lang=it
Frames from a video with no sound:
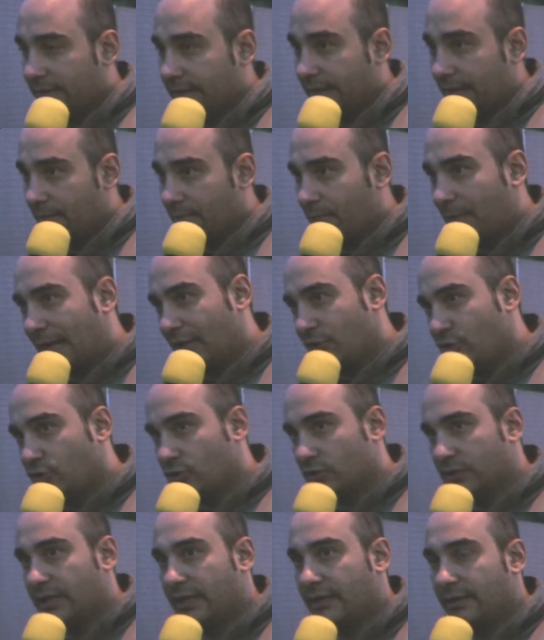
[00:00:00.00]
nel
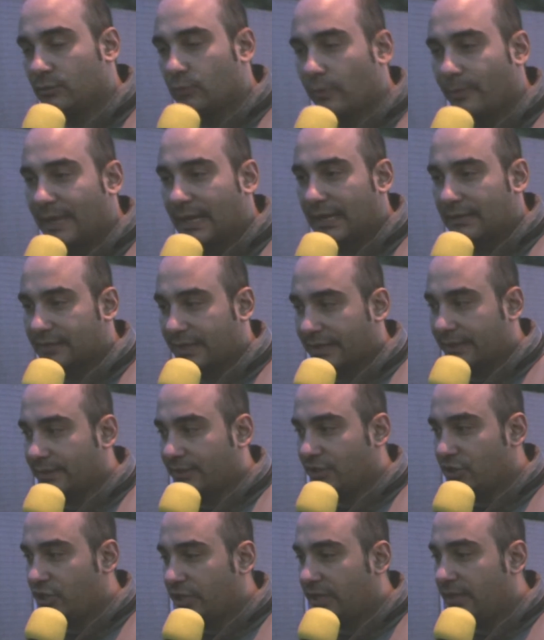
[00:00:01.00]
maggio del
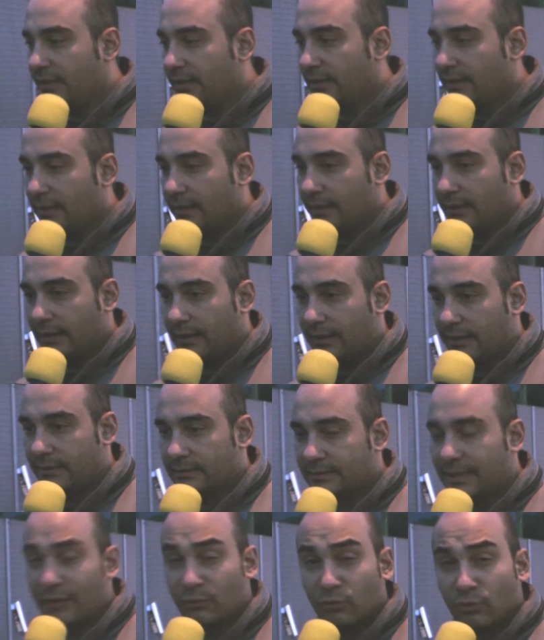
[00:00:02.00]
2013 eh,
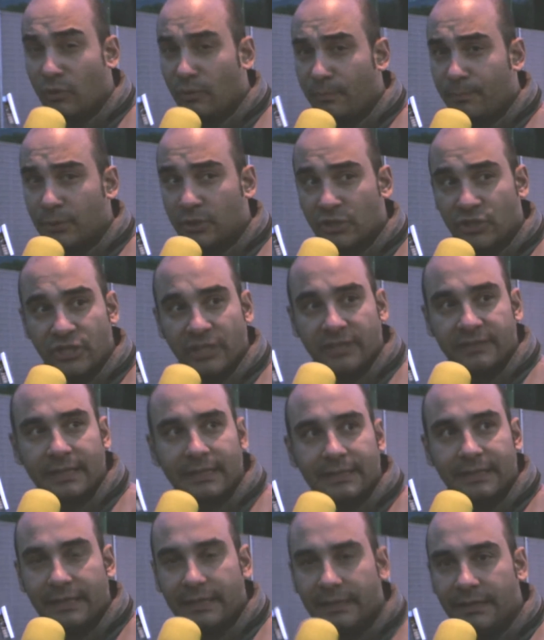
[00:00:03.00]
da un gruppo di
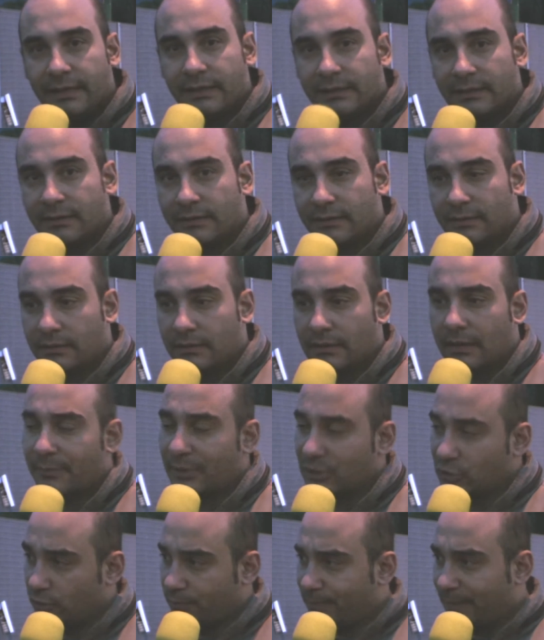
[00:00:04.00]
cittadini, eh, la
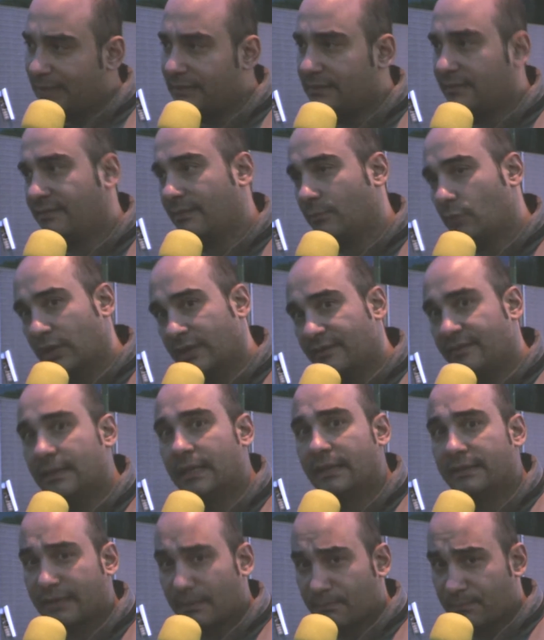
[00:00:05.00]
maggior parte siamo
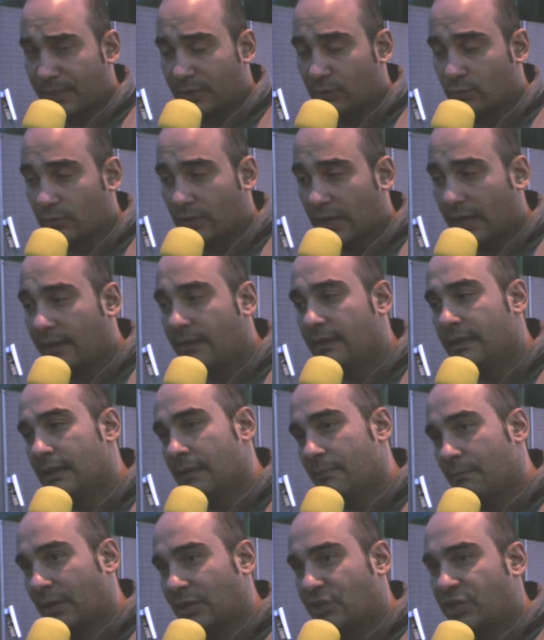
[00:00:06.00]
residenti a Pianura,
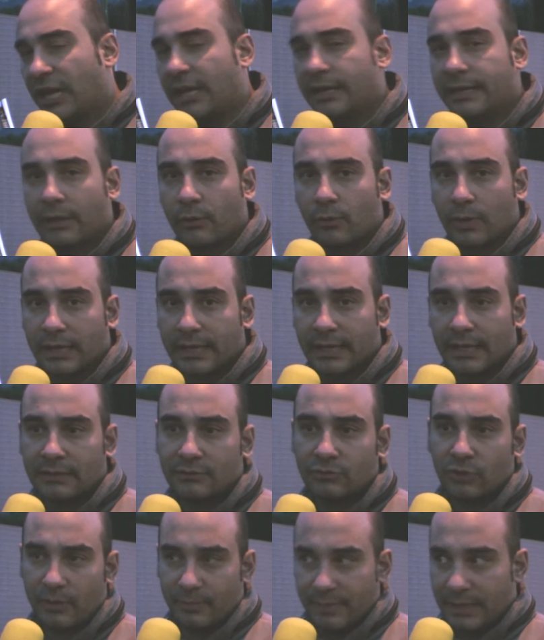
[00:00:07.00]
ma c'è anche qualche
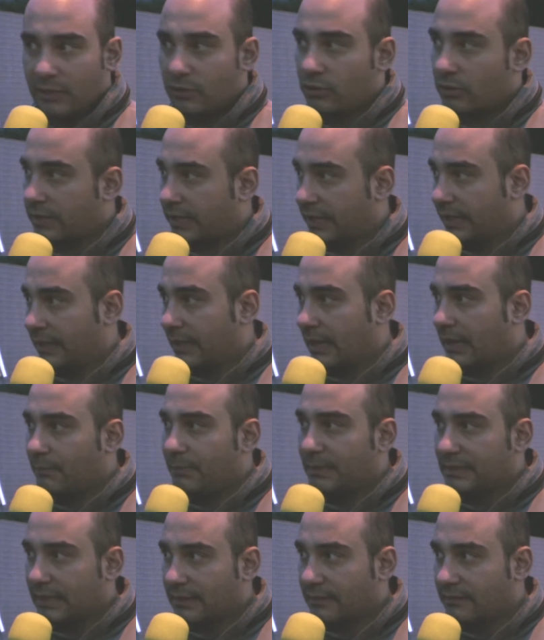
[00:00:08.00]
altro amico che
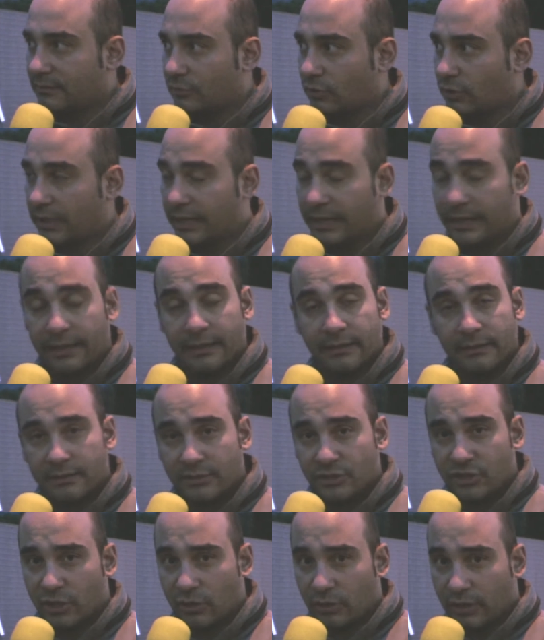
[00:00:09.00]
abita in zone eh,
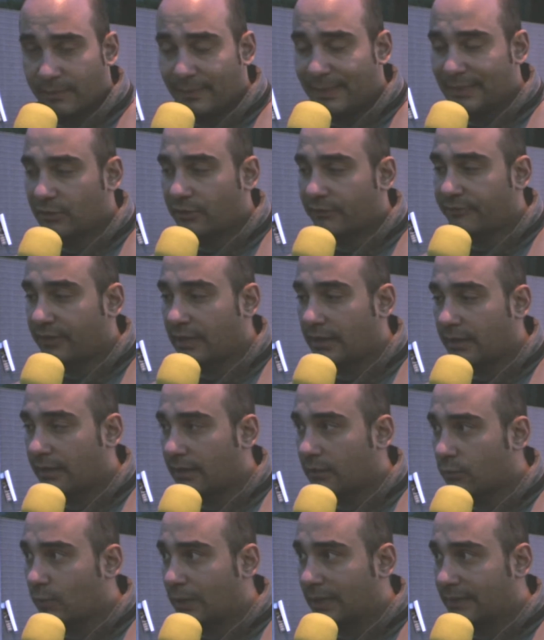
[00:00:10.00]
diciamo, limitrofe
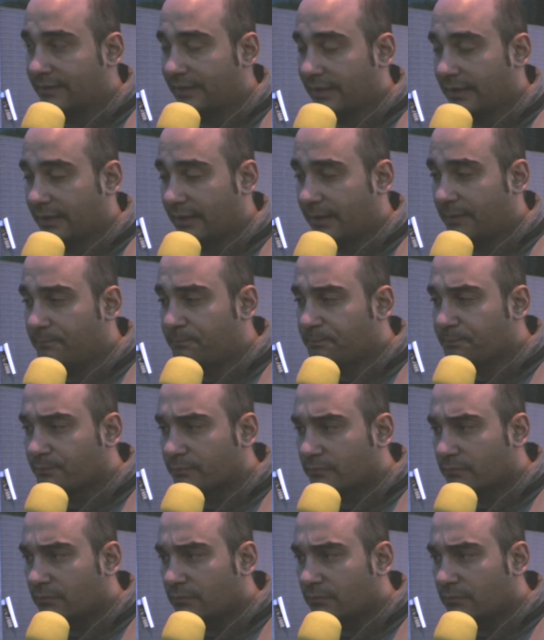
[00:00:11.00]
al quartiere.